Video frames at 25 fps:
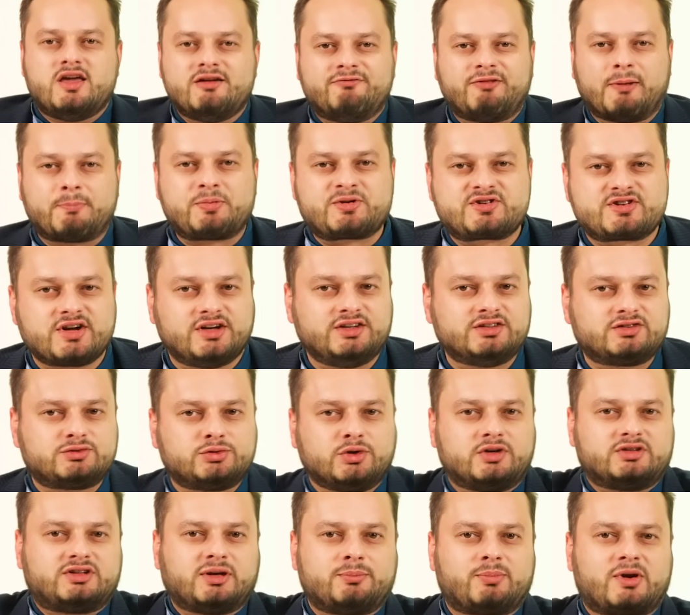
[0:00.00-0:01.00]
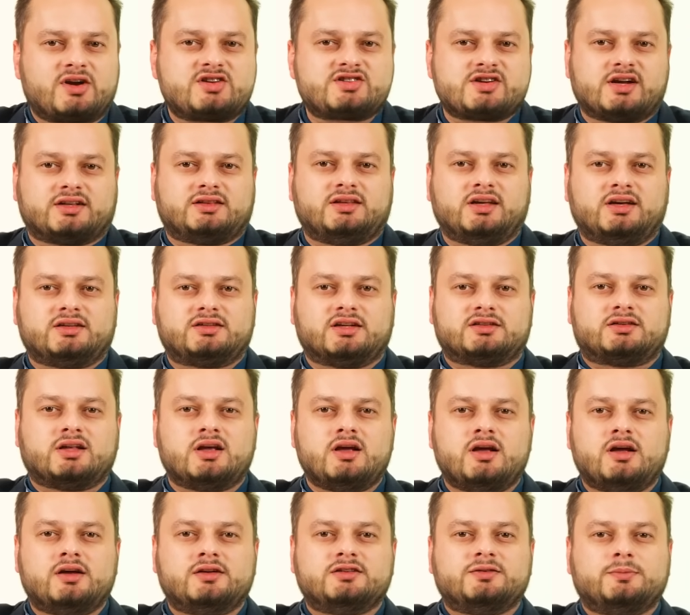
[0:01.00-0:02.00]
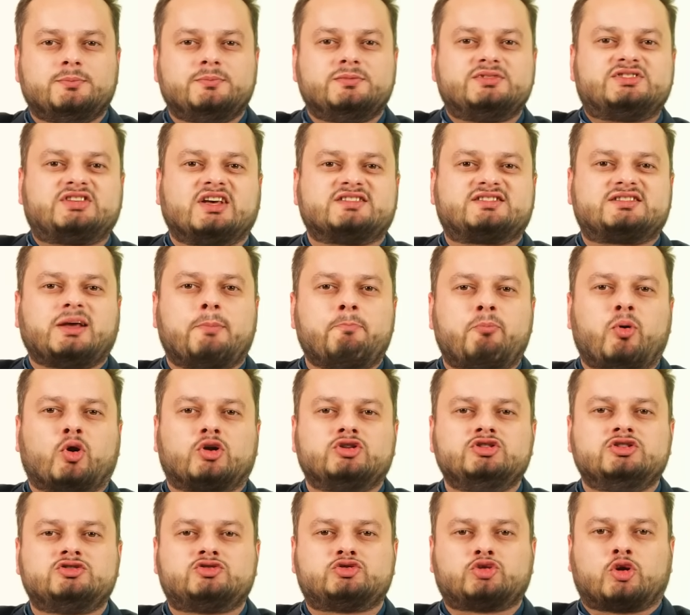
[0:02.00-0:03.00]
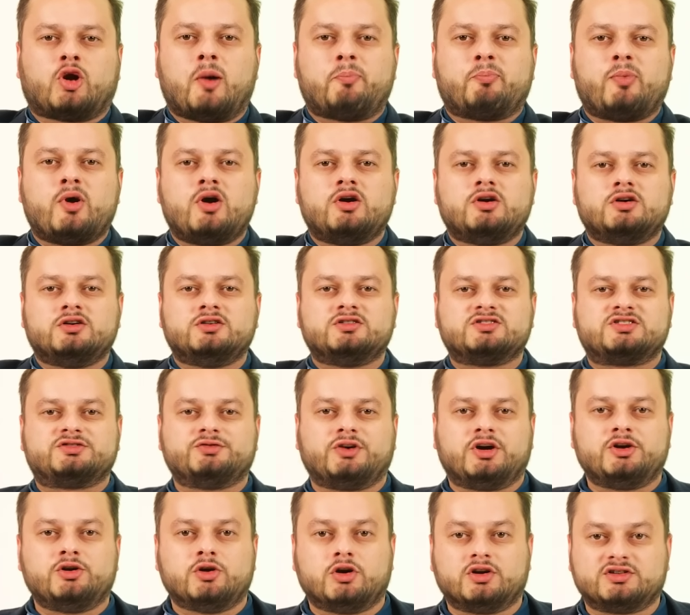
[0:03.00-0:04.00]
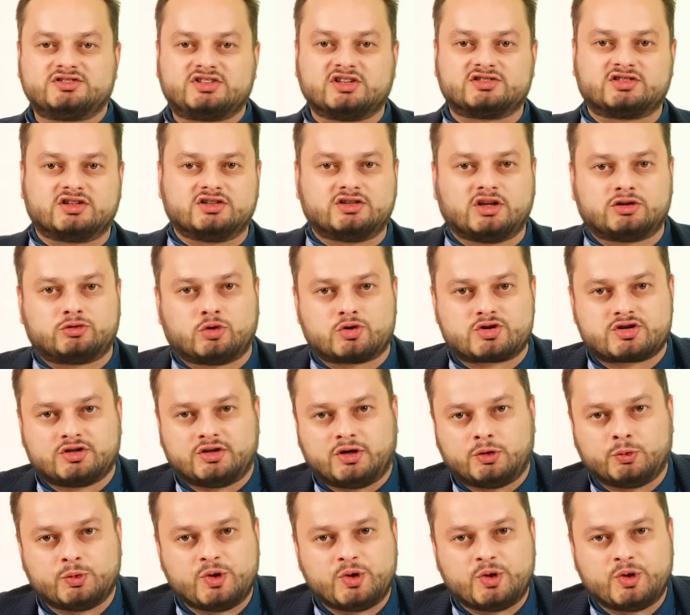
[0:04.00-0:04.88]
И вообще не стоит обращать на этот зазаборный троп свое сосредоточенное